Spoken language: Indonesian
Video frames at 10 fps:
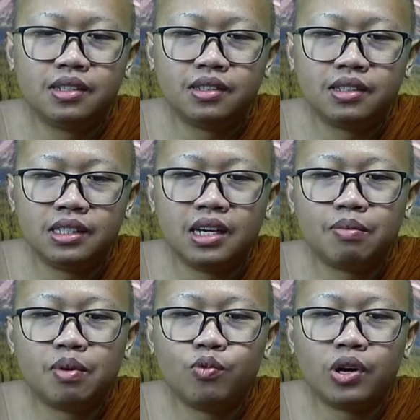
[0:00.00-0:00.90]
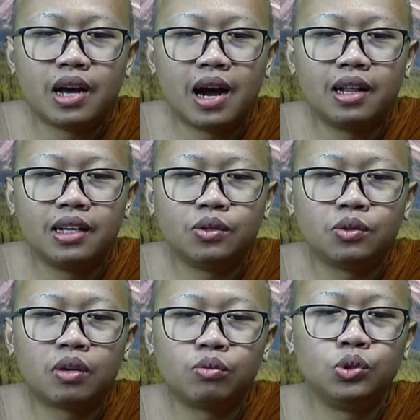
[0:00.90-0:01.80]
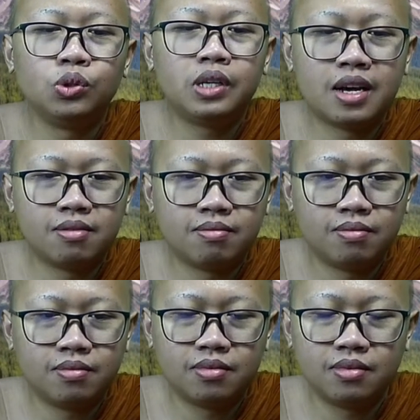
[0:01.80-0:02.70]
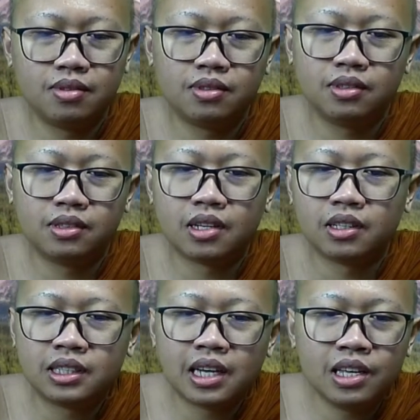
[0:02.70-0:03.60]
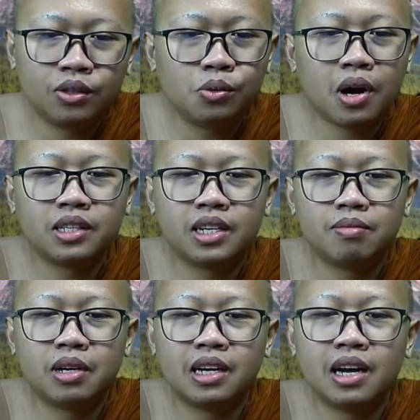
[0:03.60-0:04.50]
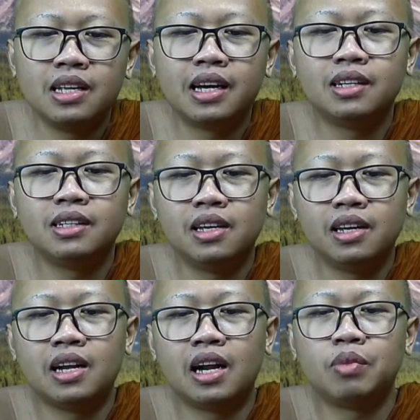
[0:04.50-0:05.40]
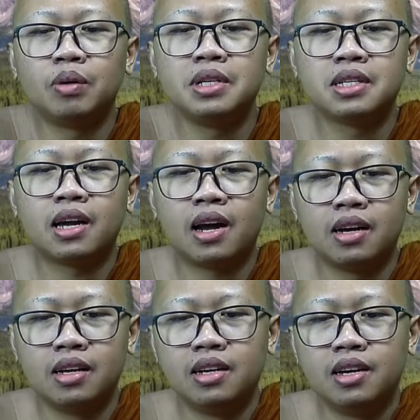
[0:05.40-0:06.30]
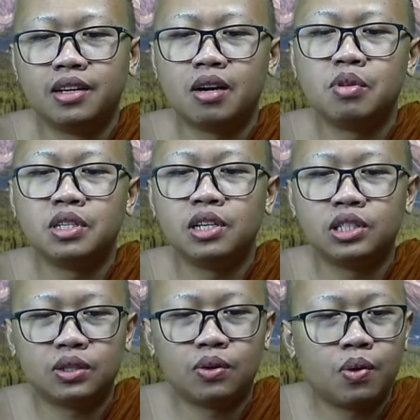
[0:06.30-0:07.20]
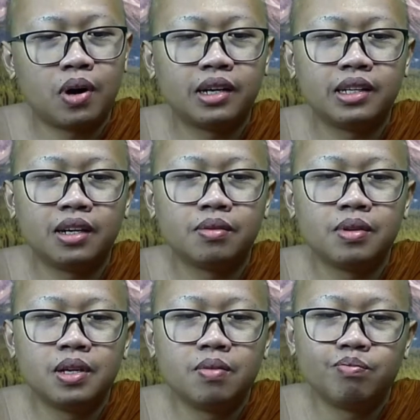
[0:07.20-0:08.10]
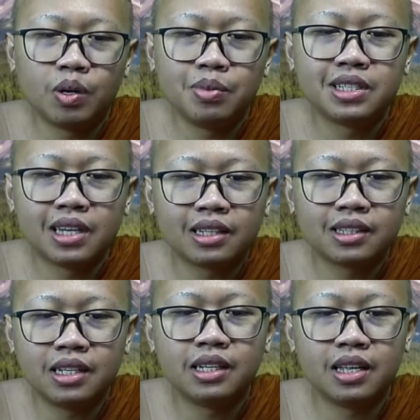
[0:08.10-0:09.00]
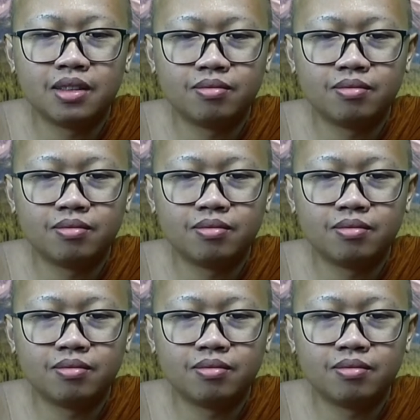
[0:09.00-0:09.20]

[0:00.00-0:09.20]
dia membuat hal itu terwujudkan dan sejak itu raja mengendalikan diri dalam berbicara dan menjadi seorang yang berbicara sedikit.